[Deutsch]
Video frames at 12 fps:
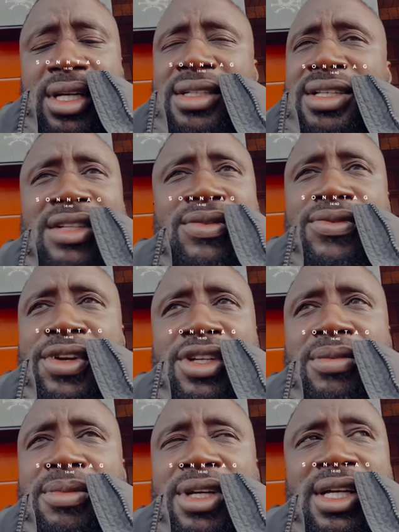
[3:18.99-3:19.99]
Das ist das,
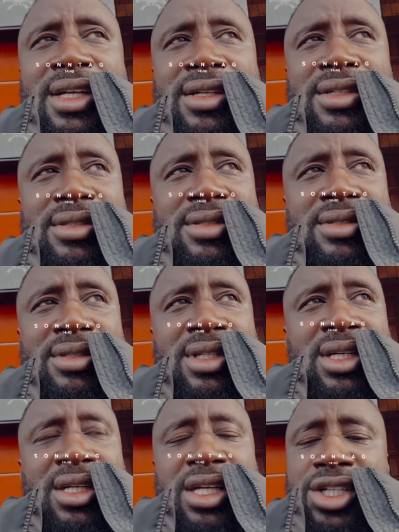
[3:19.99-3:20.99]
wovon ich immer rede.
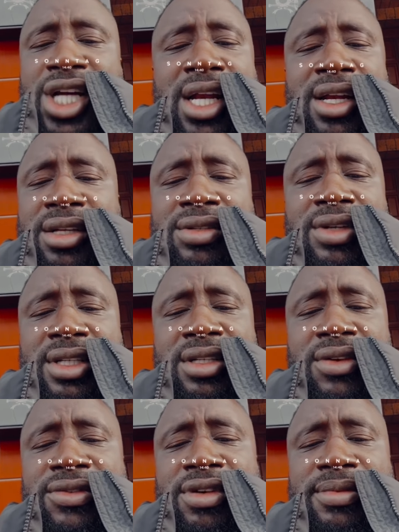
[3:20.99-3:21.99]
Das ist schade, dass du jetzt drauf